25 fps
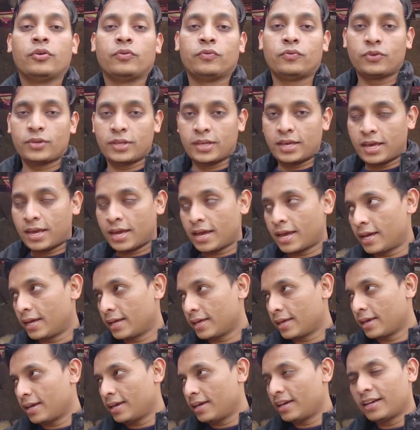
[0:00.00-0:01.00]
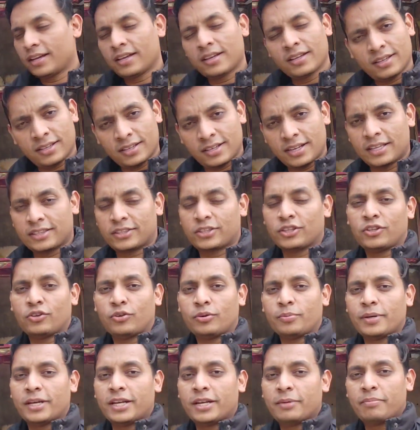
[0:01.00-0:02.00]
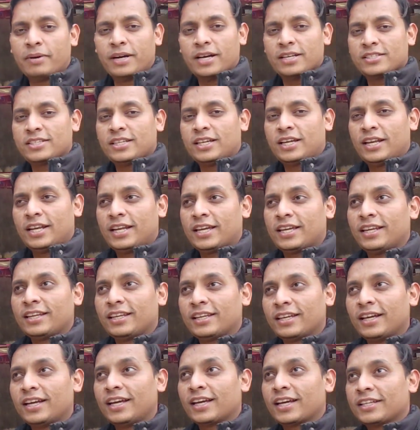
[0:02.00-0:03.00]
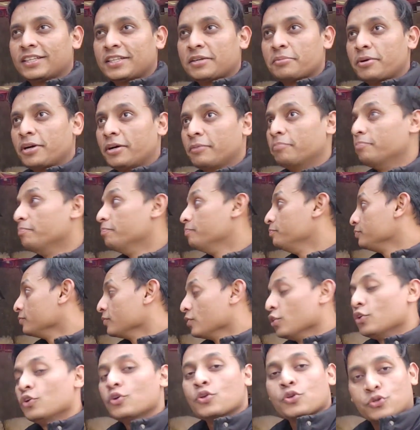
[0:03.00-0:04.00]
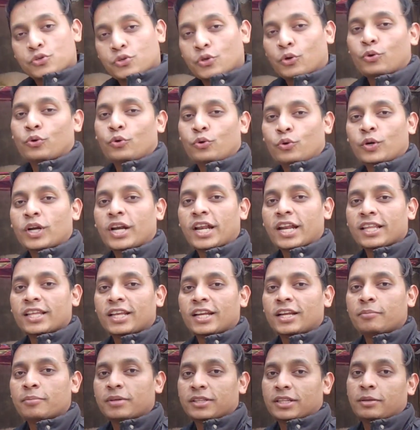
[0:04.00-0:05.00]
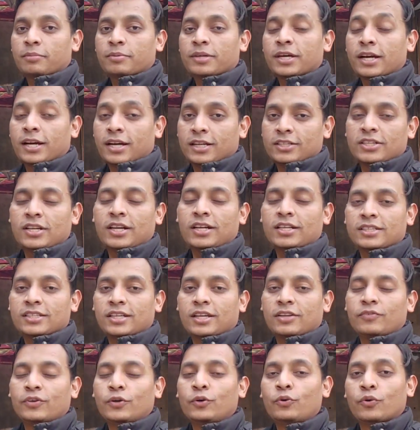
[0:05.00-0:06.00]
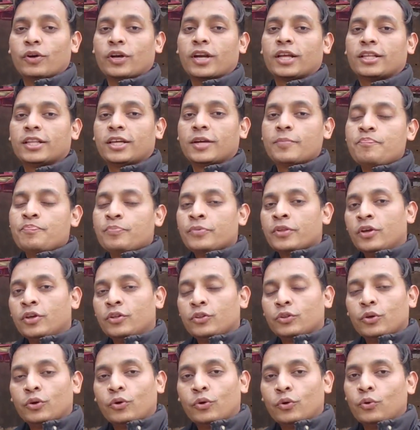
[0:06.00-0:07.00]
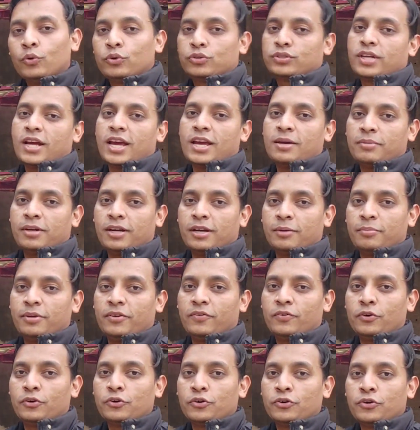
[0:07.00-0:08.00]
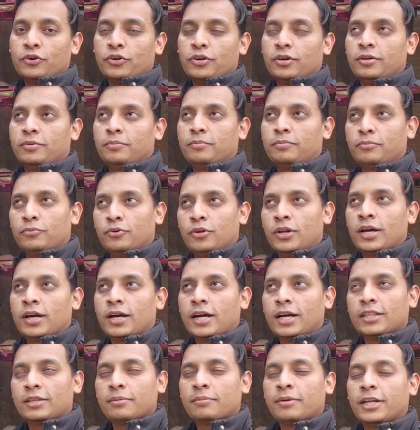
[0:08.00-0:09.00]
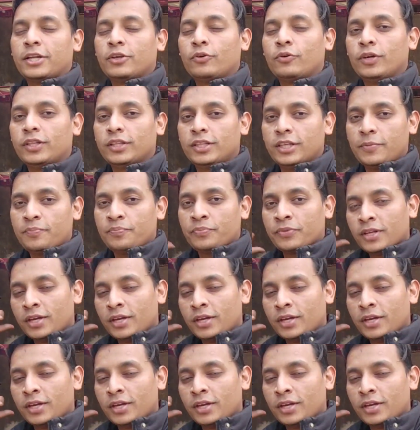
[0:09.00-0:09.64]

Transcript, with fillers: वो ये है कि रहते तो हमारे पास ही हैं लेकिन क्या है कि जब हम सोनू ढूंढ रहे थे ना मतलब कि कजला जानवर ढूंढ रहे थे तो उस टाइम हमें वो मुलाकात हमारी हुई थी